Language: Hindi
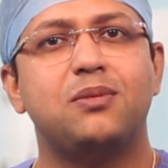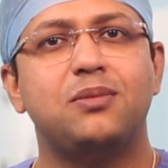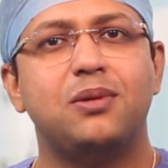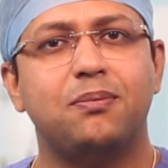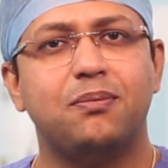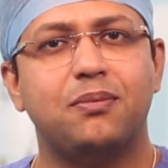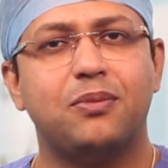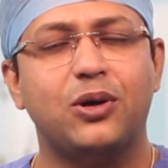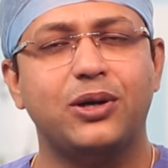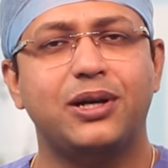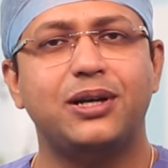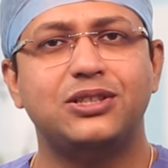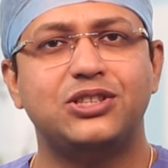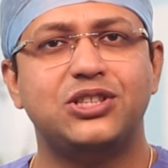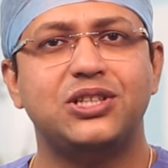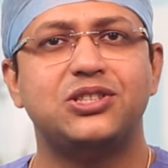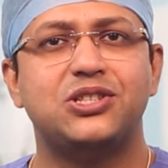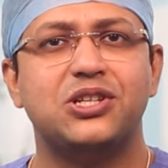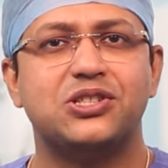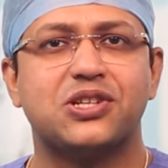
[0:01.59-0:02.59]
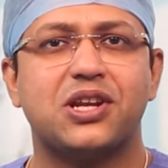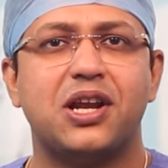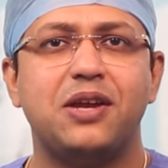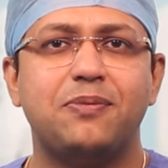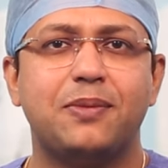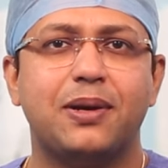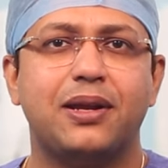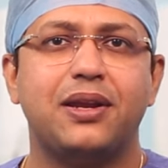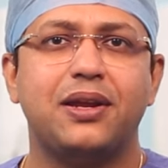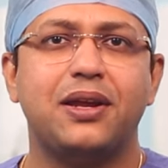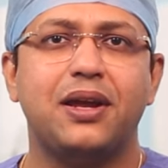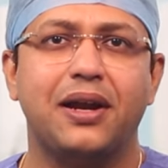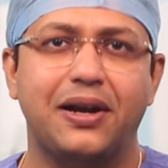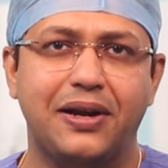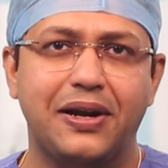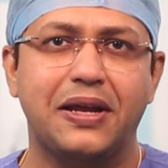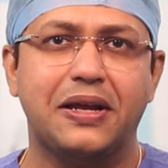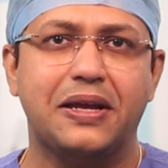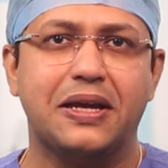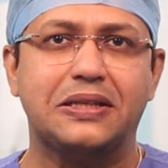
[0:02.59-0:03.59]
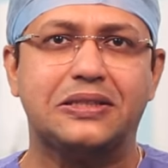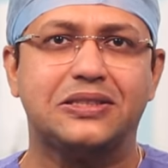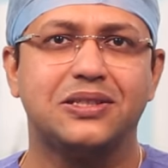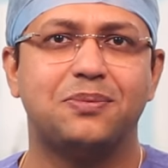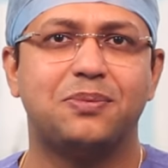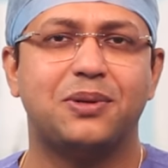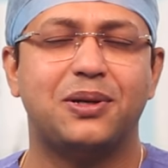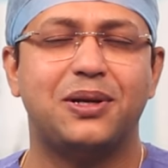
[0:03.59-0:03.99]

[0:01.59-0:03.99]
हम इम्पोर्टेंट चीज डिस्क्राइब करेंगे हेड नेक कैंसर